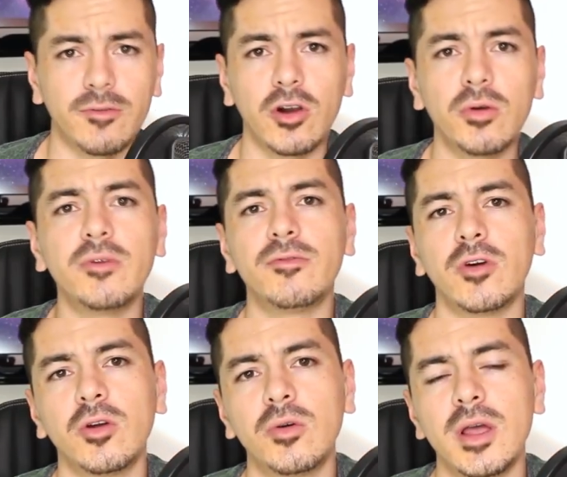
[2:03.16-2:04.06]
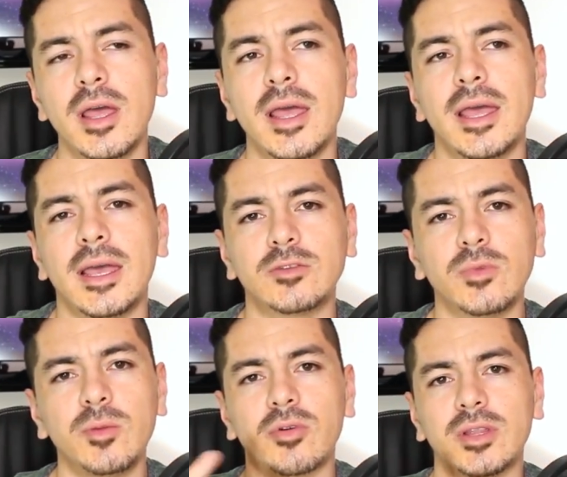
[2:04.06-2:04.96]
de follow on follow, es
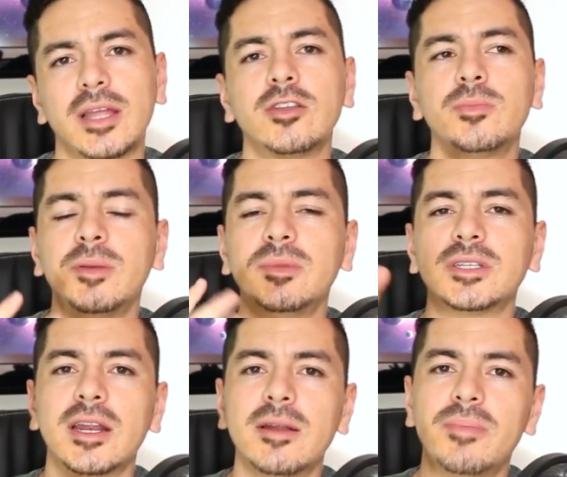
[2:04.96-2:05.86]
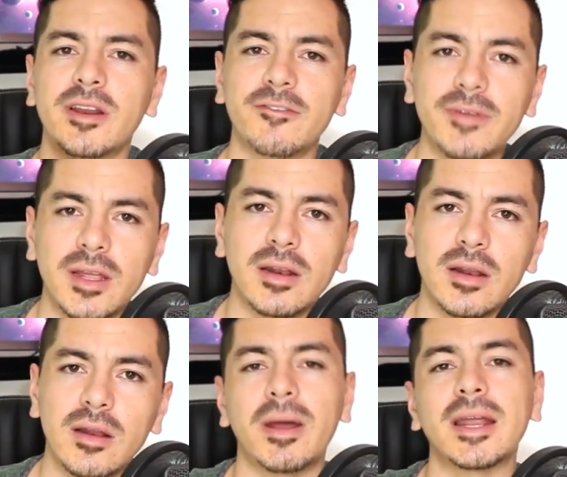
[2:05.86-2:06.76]
muy importante optimizar el
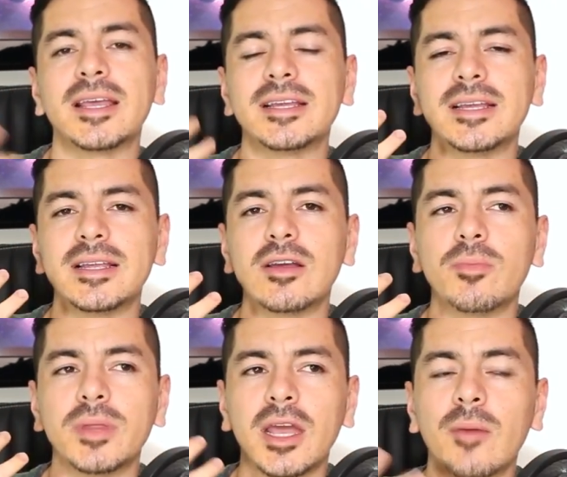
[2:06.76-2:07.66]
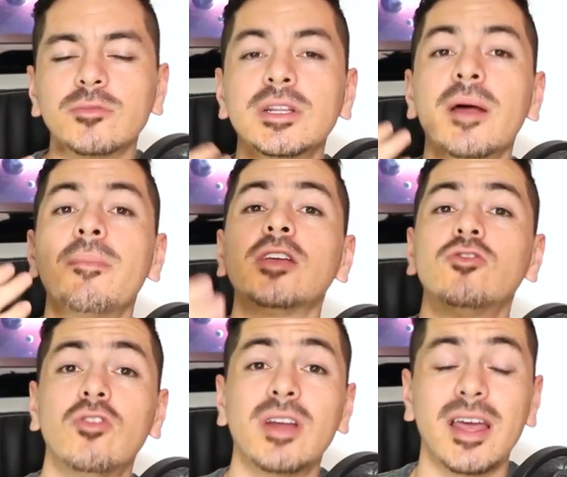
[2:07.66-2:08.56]
perfil para que obtengamos la
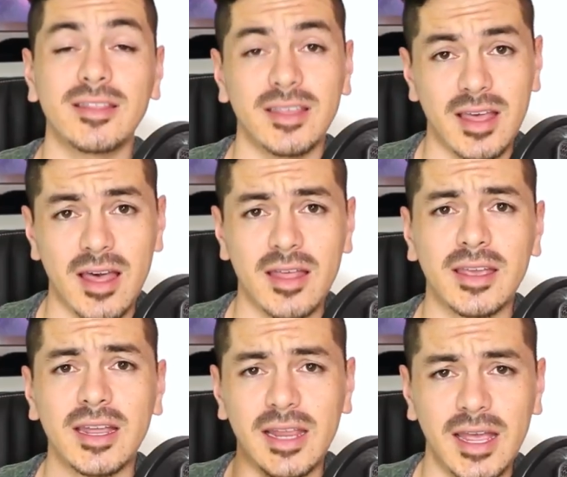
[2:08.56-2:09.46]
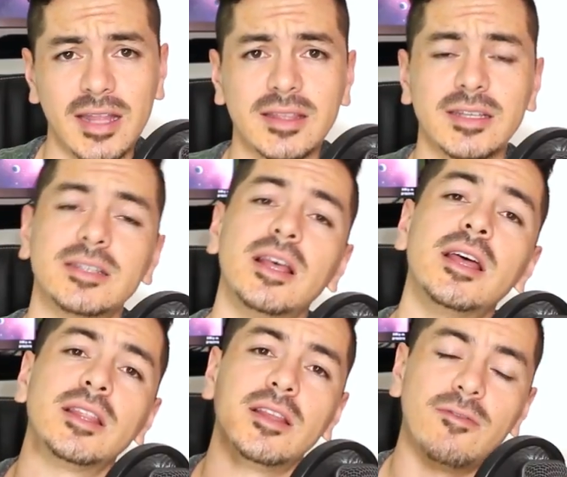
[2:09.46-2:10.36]
mayor cantidad de clientes,
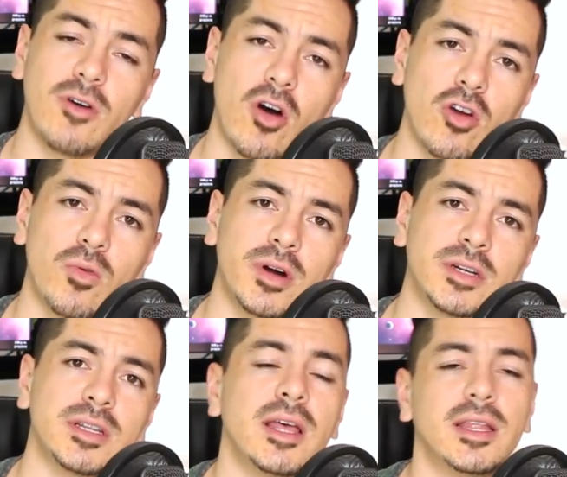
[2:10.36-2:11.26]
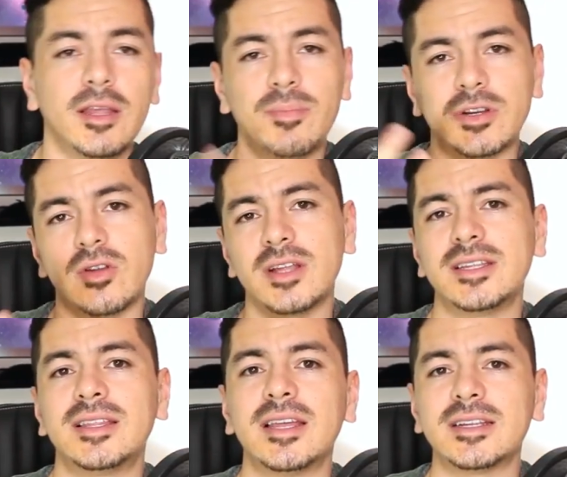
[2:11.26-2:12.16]
de followers, de
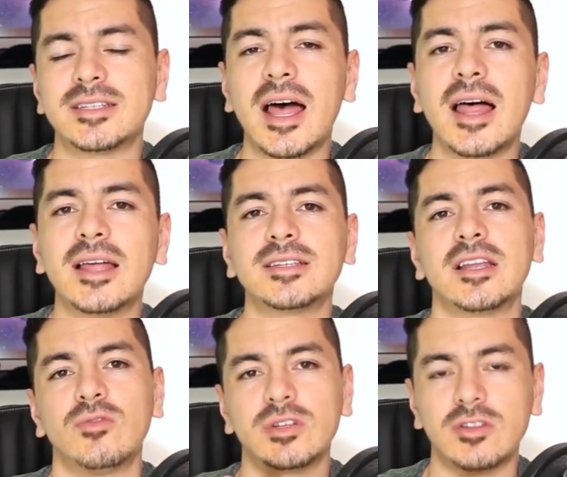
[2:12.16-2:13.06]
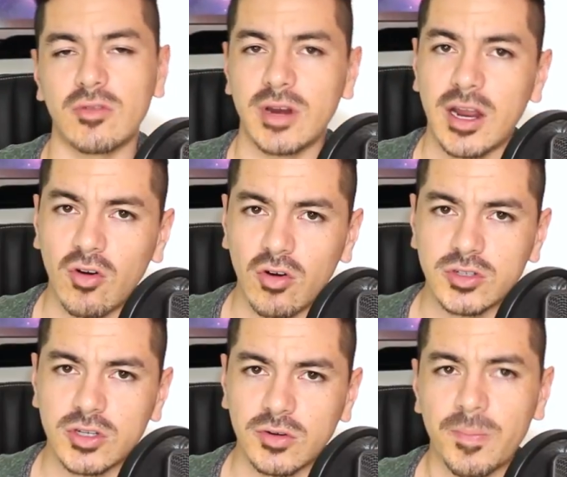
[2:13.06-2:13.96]
personas interesadas en nuestro
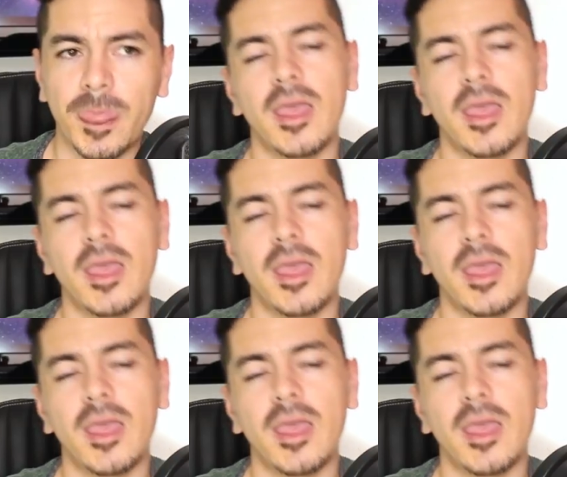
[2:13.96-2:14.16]
negocio.